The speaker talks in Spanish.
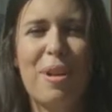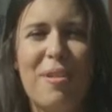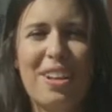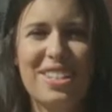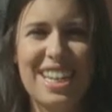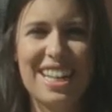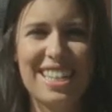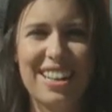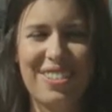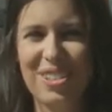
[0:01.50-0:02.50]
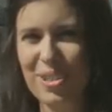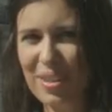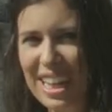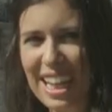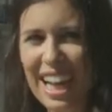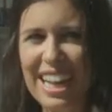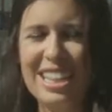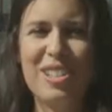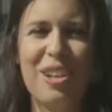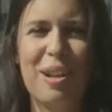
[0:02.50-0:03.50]
Muy buenos días a todos. Brilla
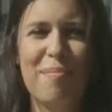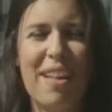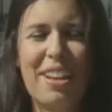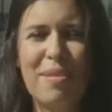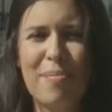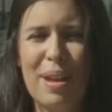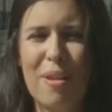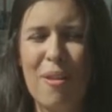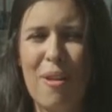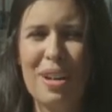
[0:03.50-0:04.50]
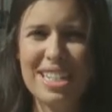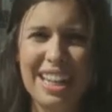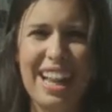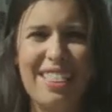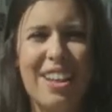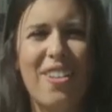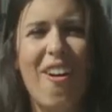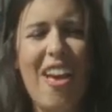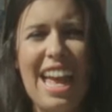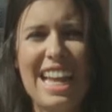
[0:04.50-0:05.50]
el sol en Madrid, pero lo va a seguir
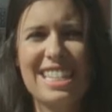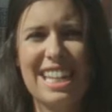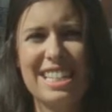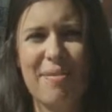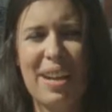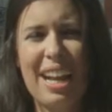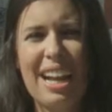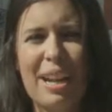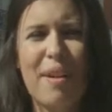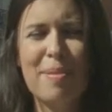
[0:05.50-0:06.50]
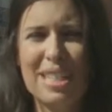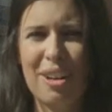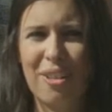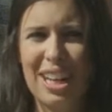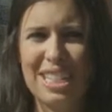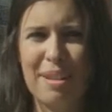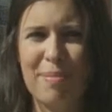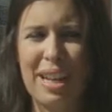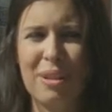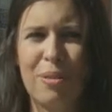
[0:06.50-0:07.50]
haciendo esta semana. ¿Qué va a pasar con las
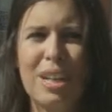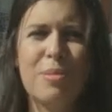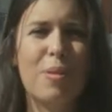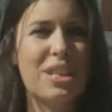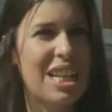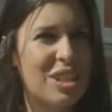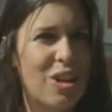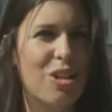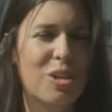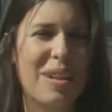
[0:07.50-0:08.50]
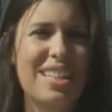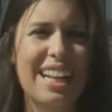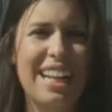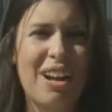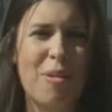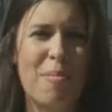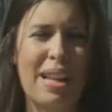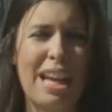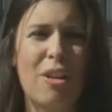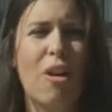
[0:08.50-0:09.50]
temperaturas? Pues el sol nos va a seguir
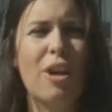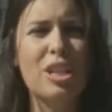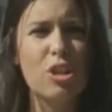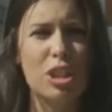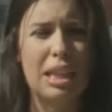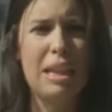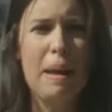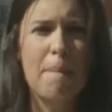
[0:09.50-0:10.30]
acompañando, aunque eso sí,